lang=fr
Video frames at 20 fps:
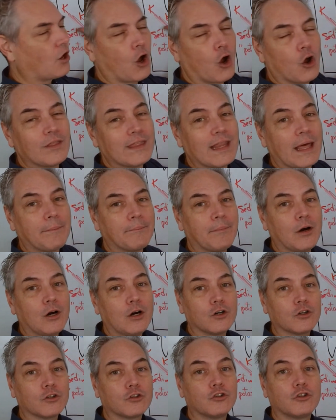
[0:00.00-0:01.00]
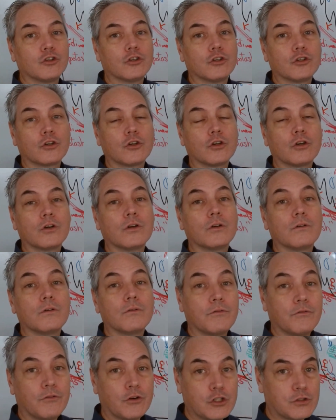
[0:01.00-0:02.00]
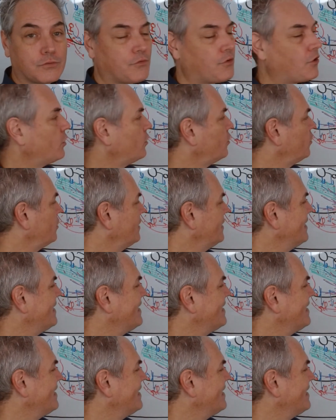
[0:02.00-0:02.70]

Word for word: un apport de phosphore